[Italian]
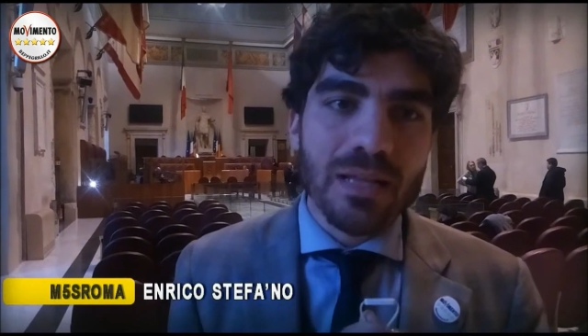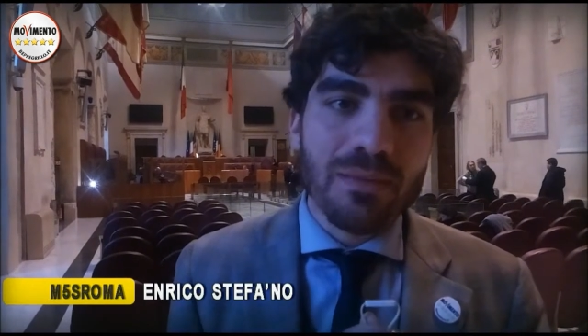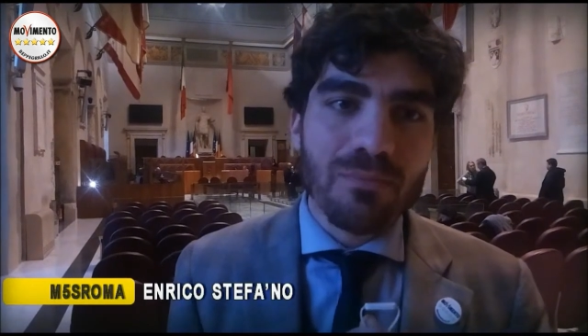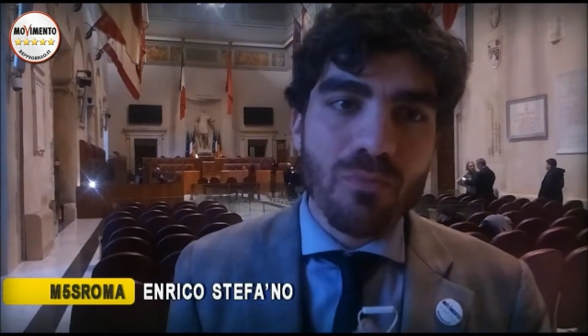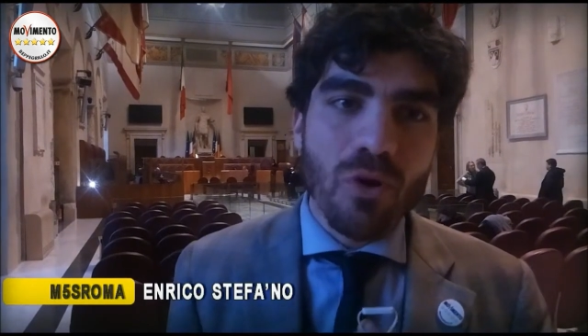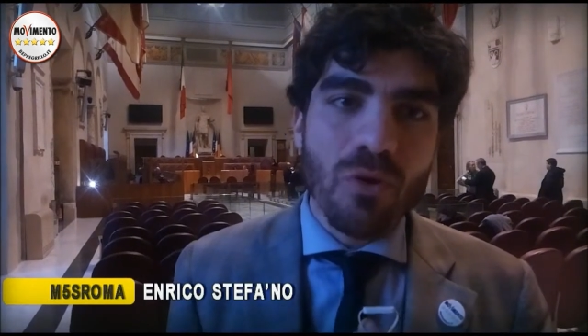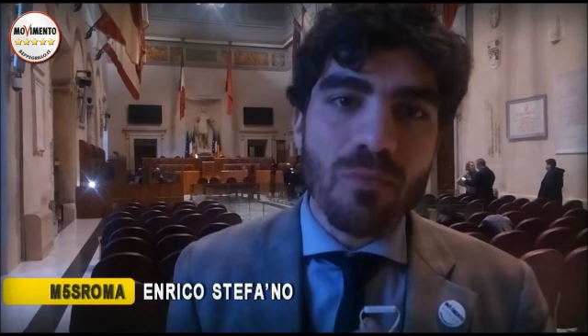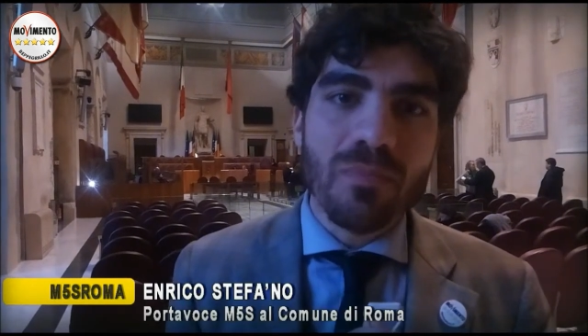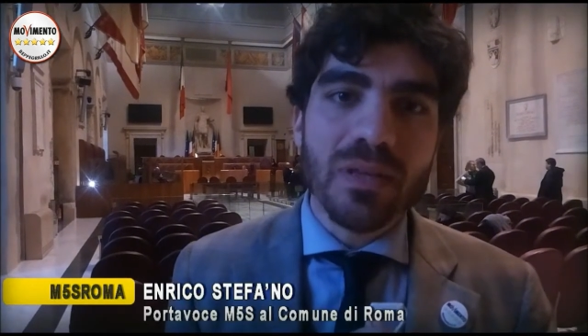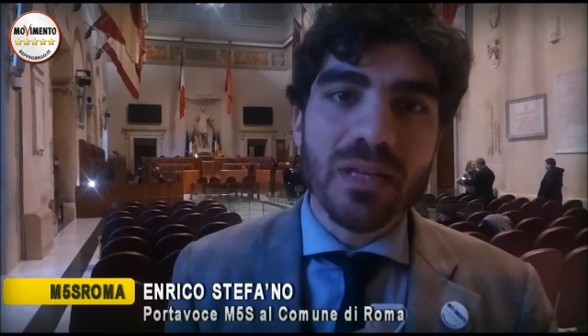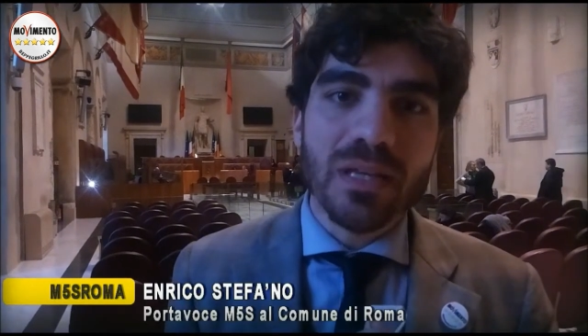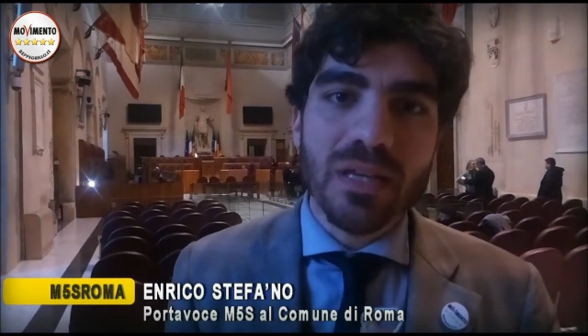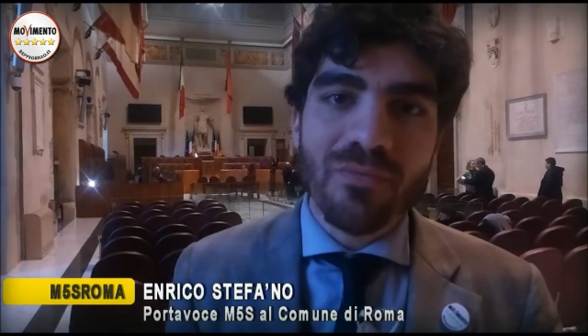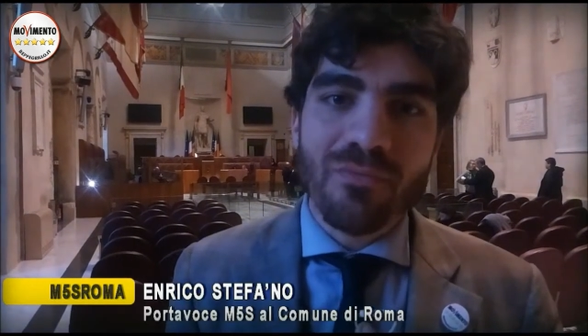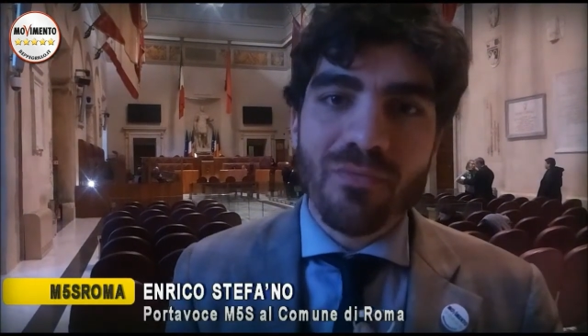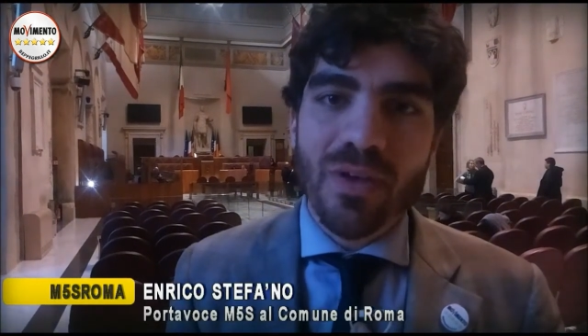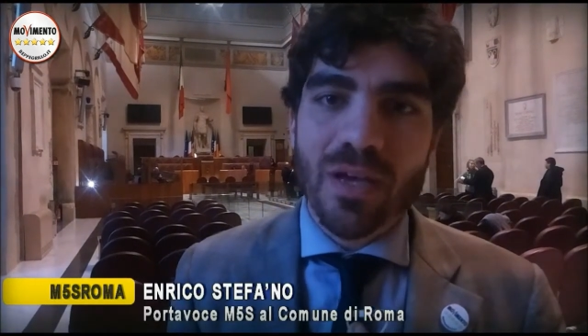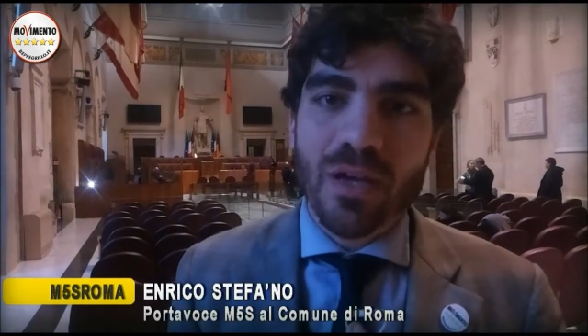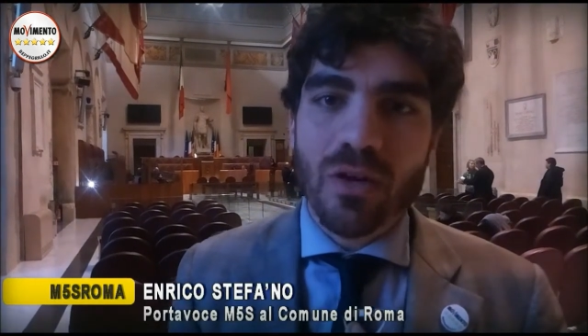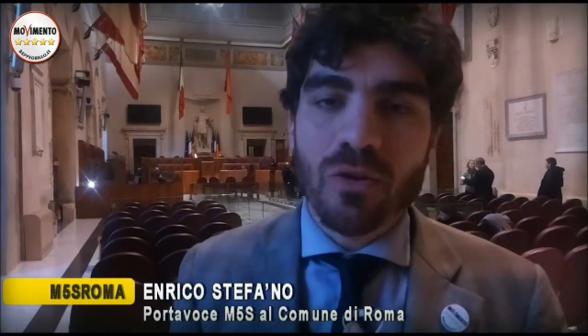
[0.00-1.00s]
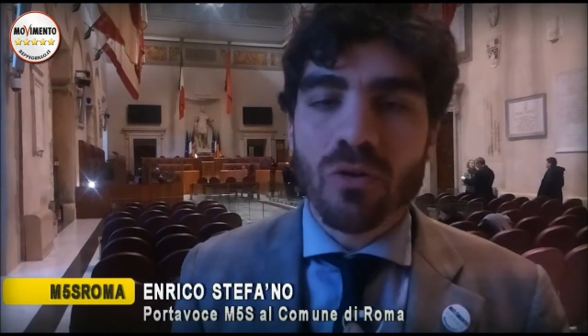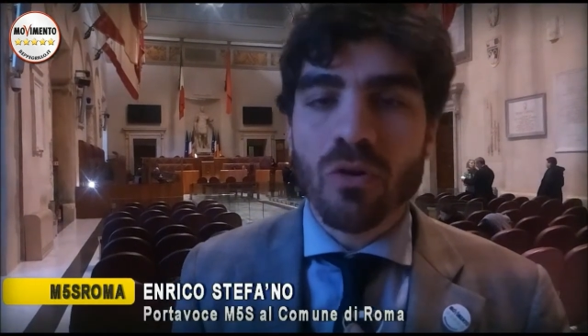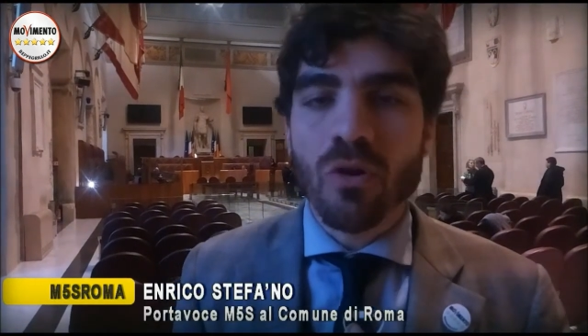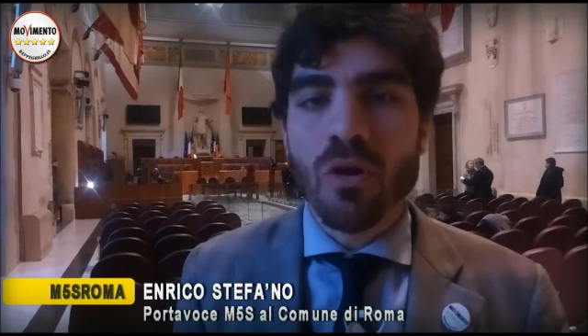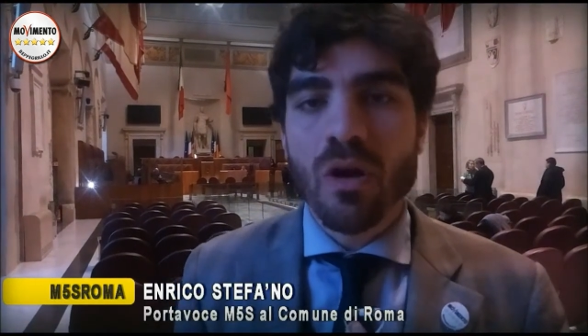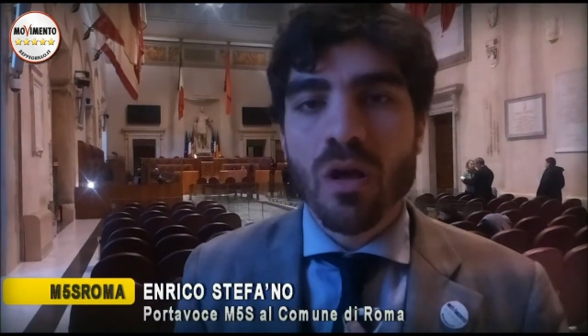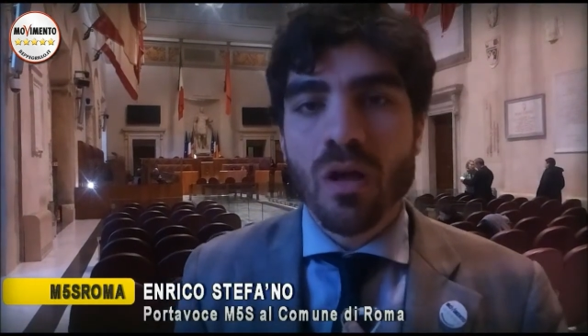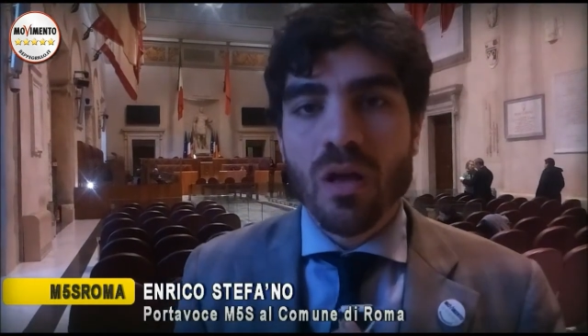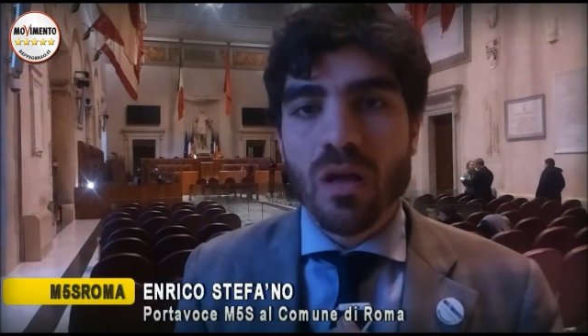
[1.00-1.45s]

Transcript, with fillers: immobili che vengono